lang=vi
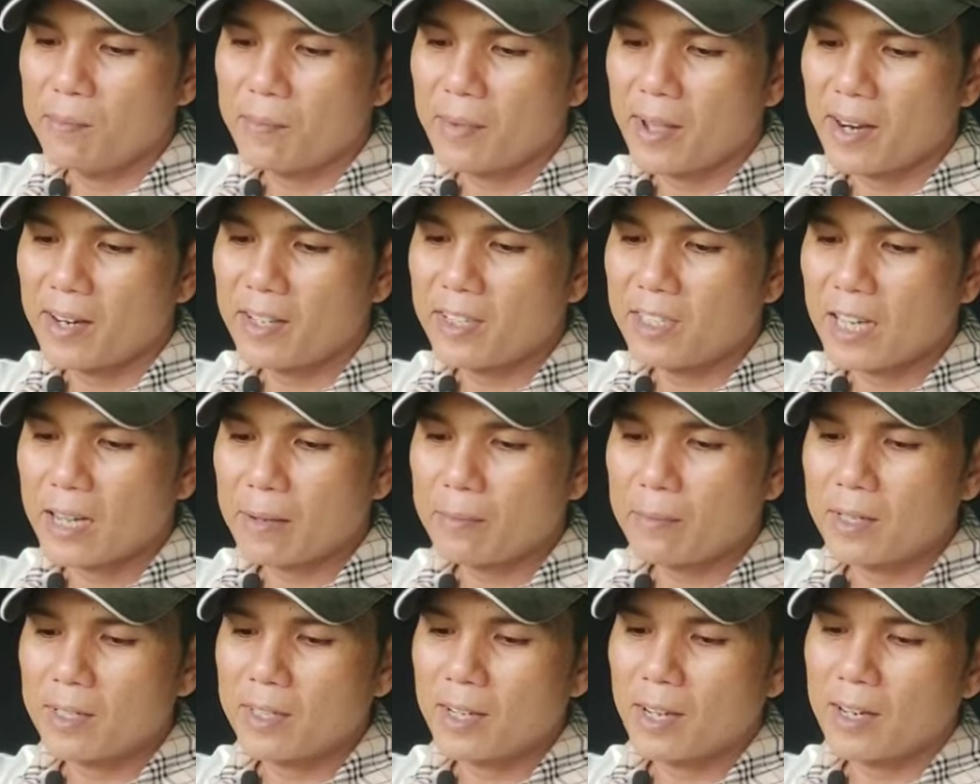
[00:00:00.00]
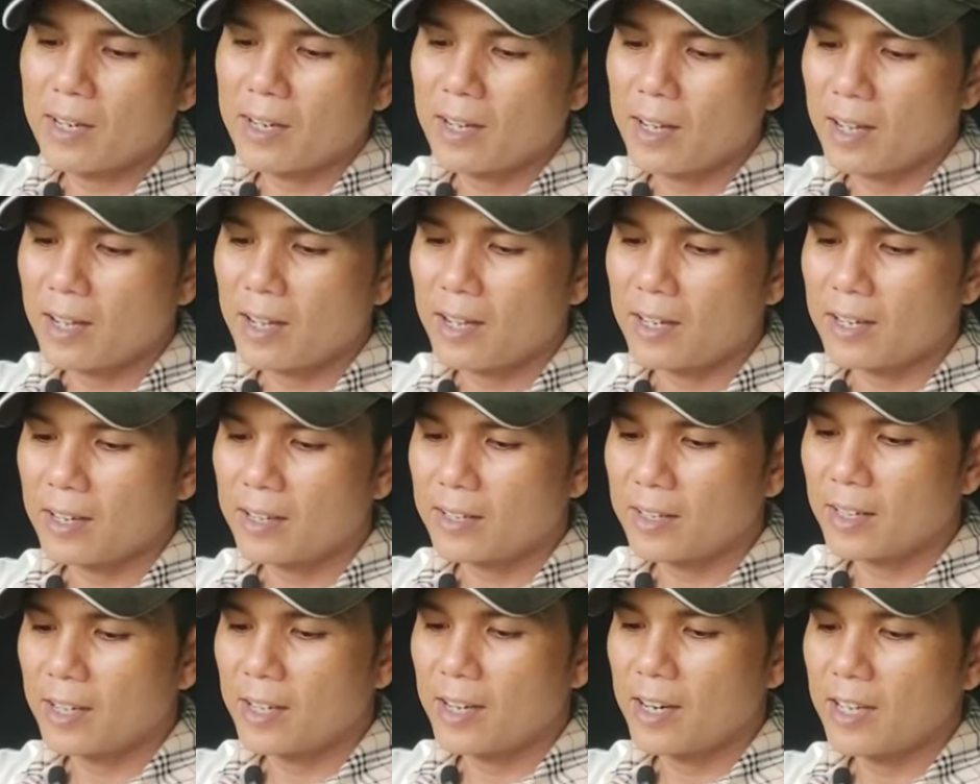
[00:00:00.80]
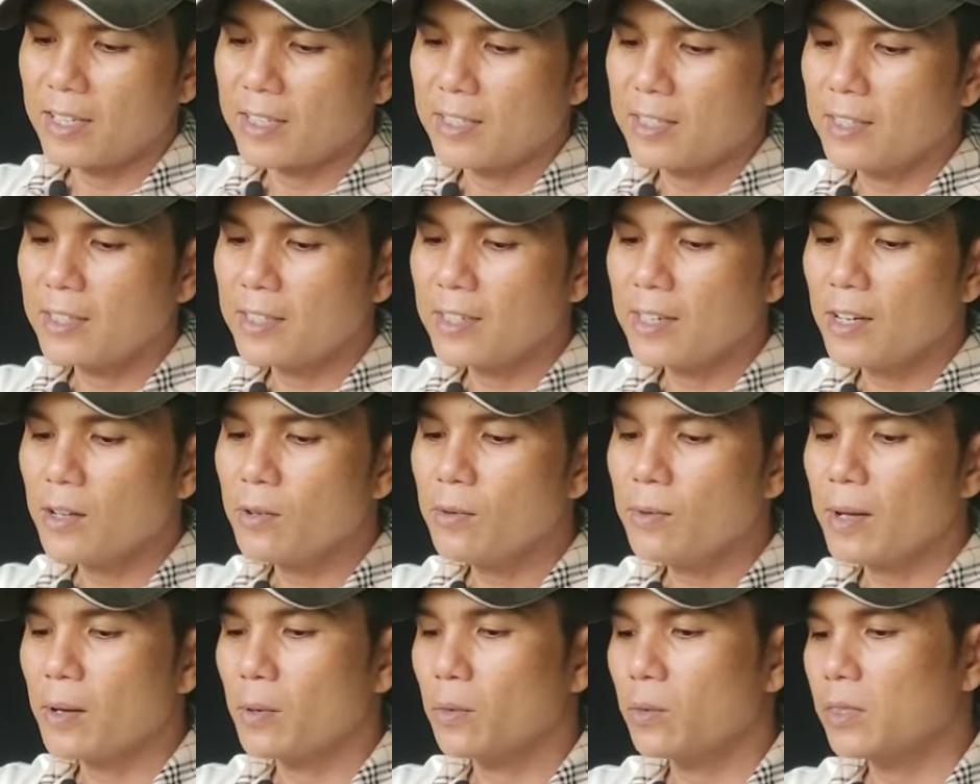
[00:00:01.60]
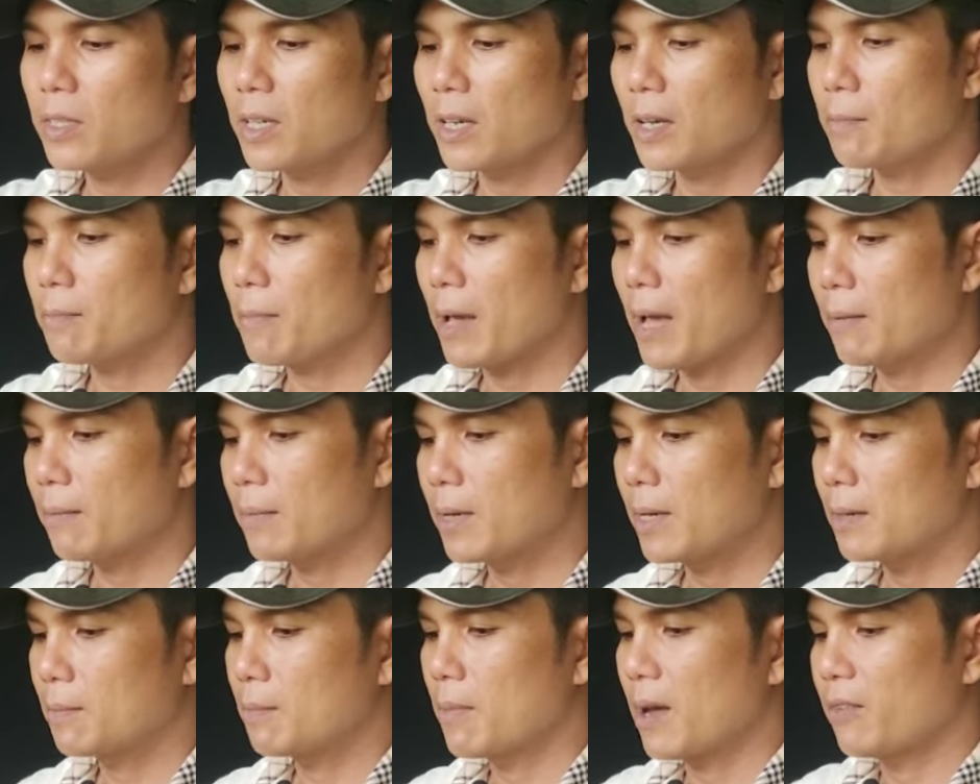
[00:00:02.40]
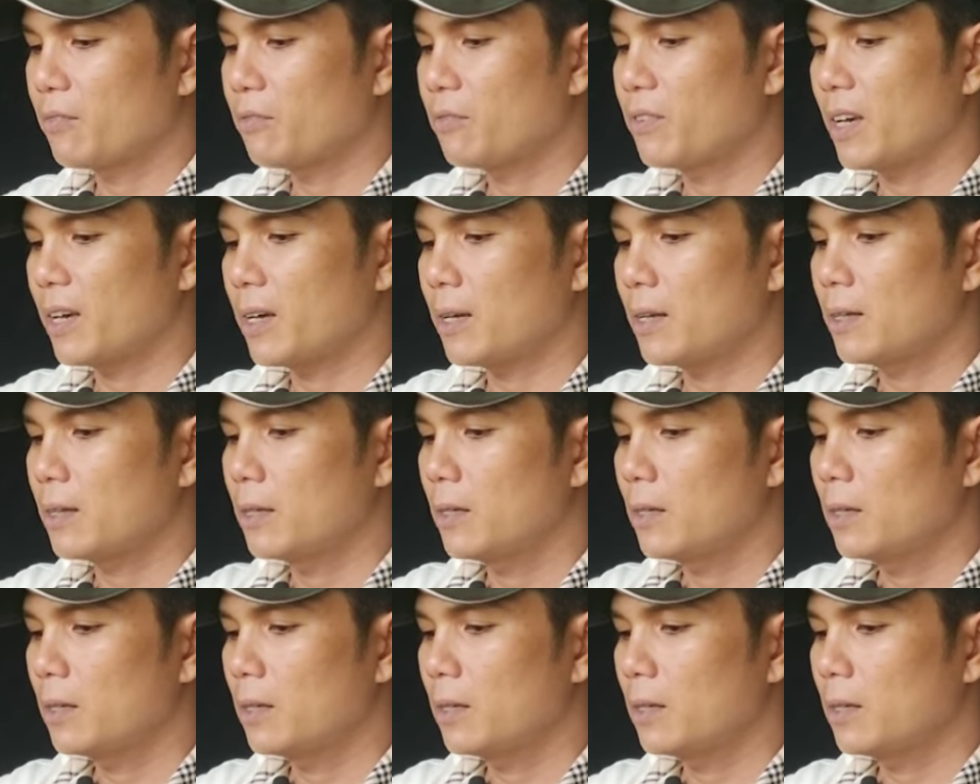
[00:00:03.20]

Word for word: mà lên xa mình định à, cực kỳ là sướng nếu mà cũng chị bạn mình bận việc